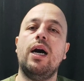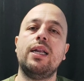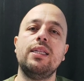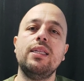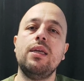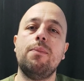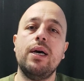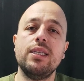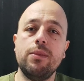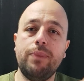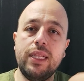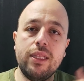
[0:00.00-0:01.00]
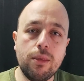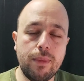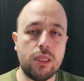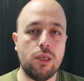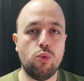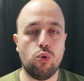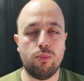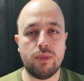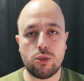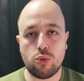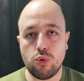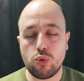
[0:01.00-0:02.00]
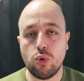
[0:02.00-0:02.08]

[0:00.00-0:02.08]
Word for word: arada da bazı bildirmediği durumlar söz